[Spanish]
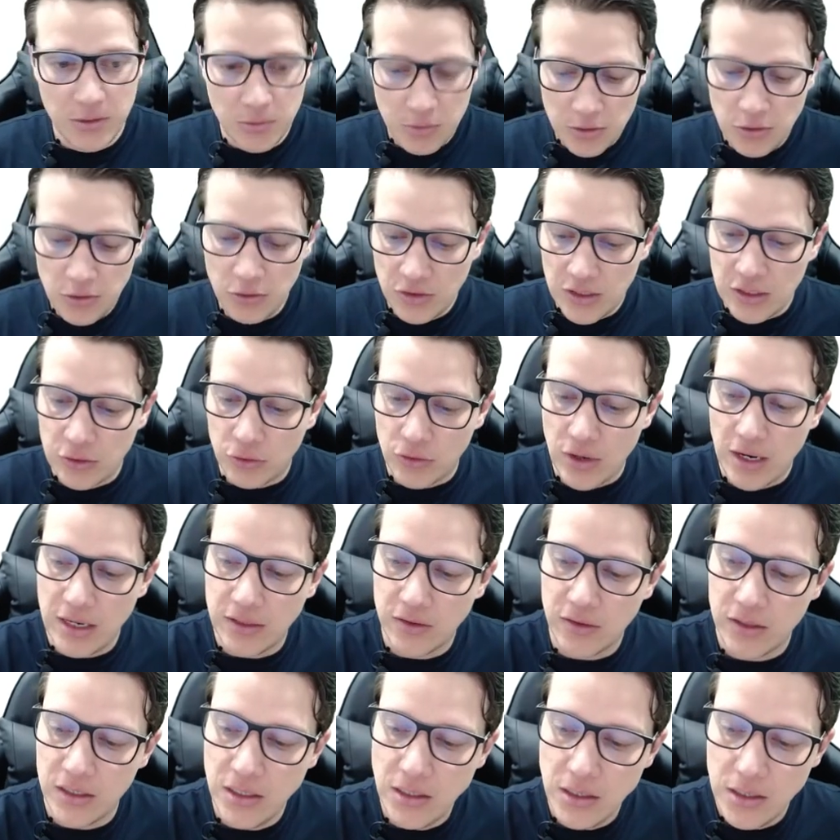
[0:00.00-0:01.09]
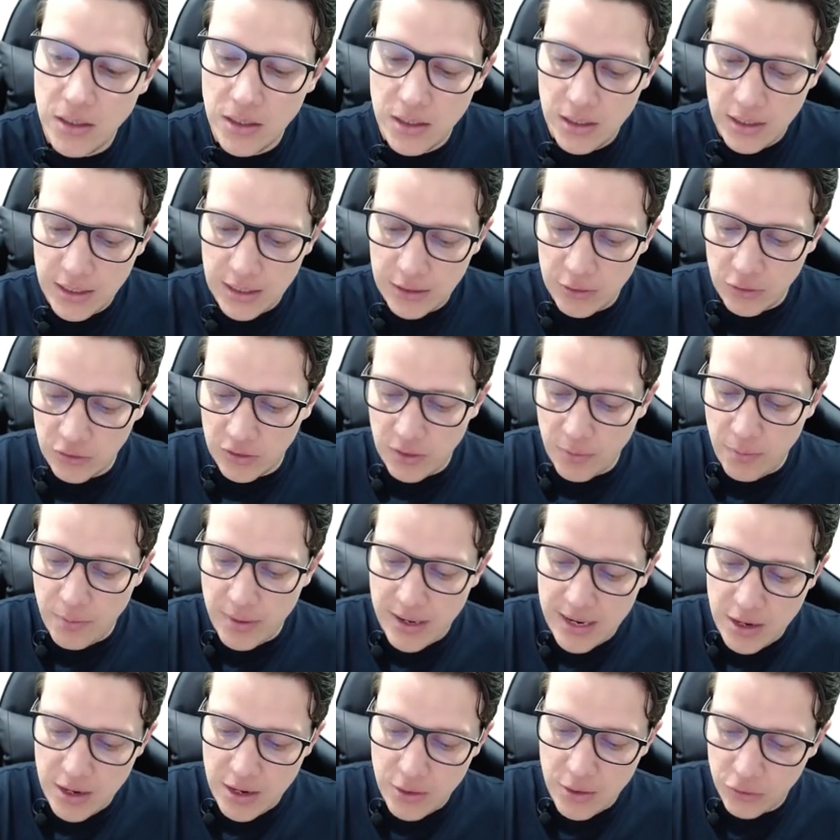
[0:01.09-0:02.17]
Bueno, si eso es así, entonces
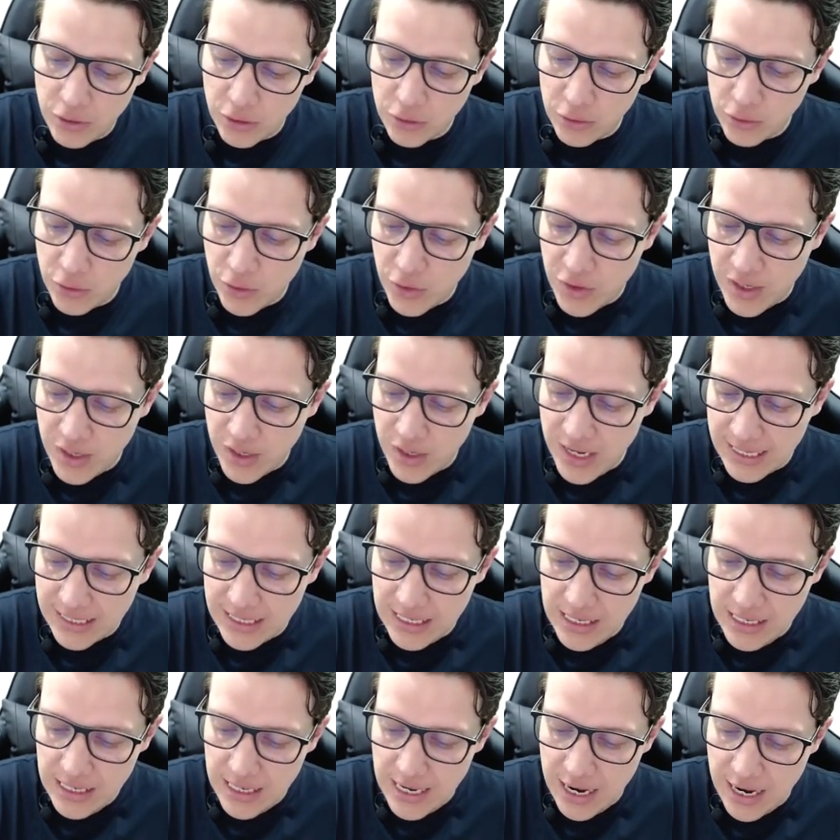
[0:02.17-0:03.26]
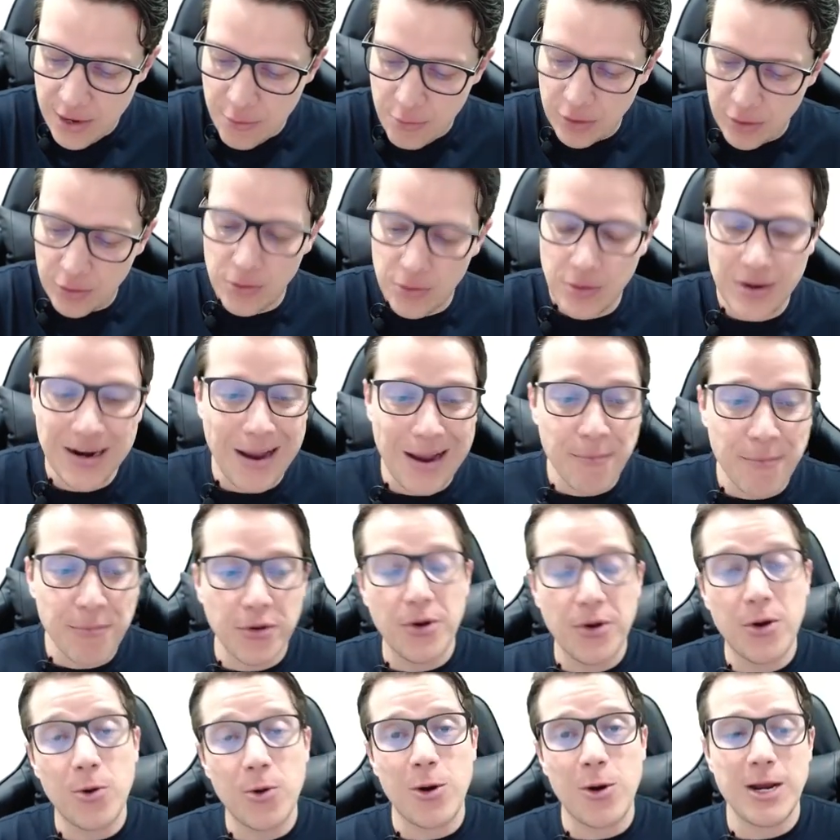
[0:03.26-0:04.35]
para nosotros de aquí, en nuestro
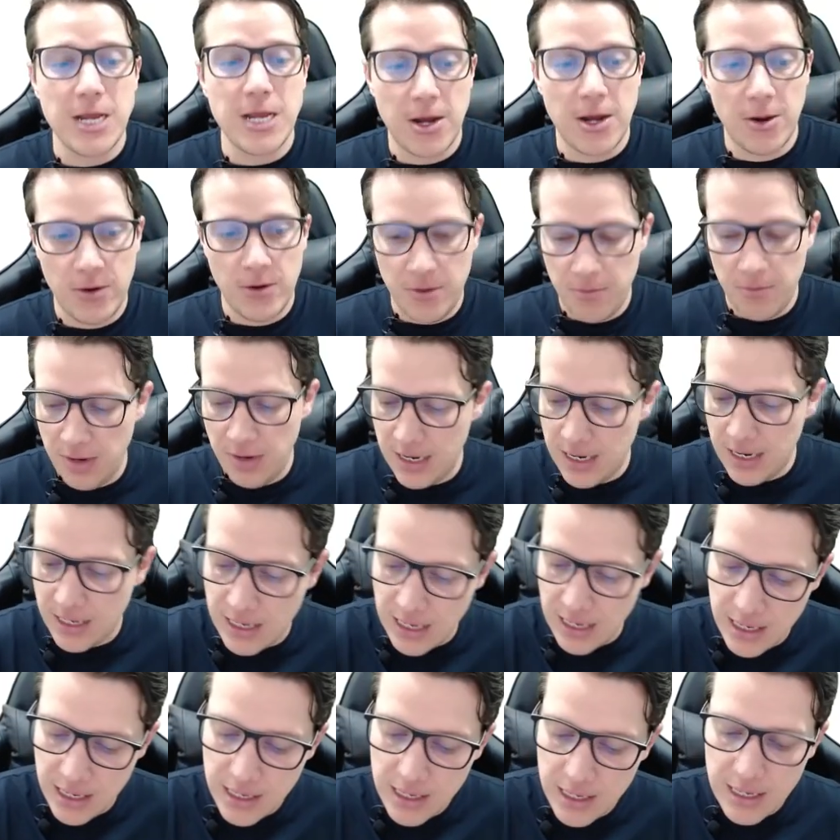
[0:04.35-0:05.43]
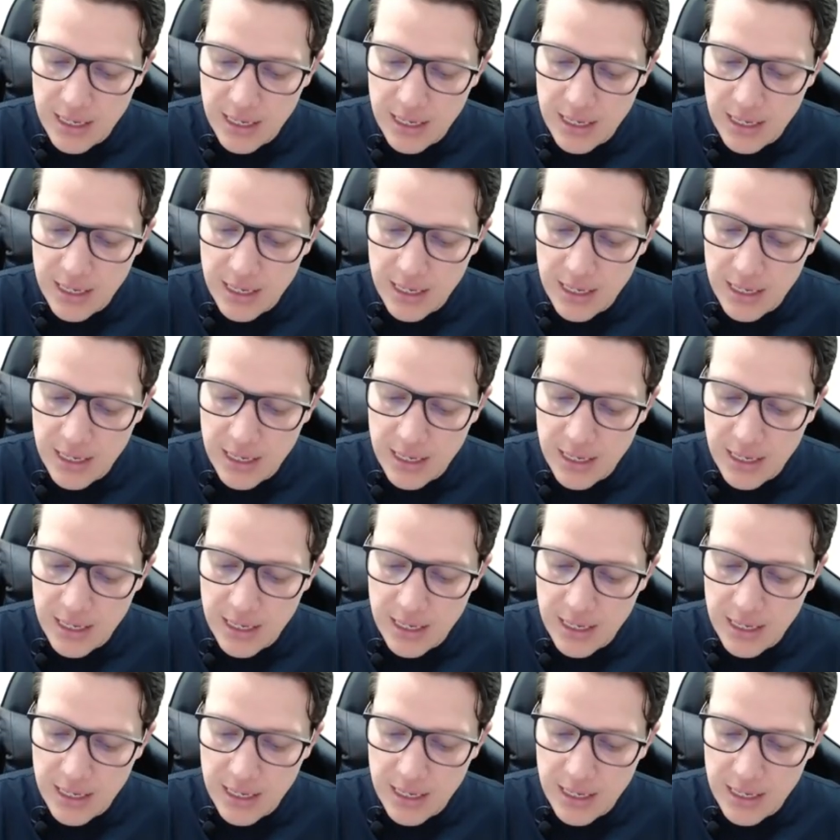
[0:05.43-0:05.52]
cambio de variable, mira que